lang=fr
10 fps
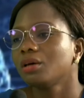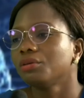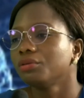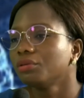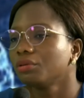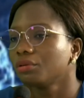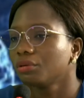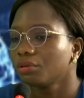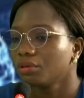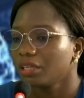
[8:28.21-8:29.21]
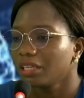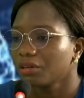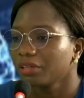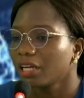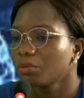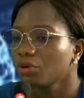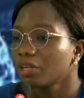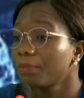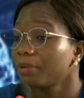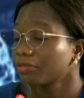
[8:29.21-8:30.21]
Euh, il y a également
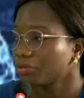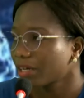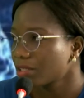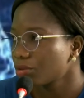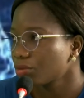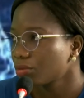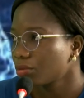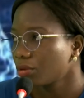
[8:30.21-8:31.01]
la perforation.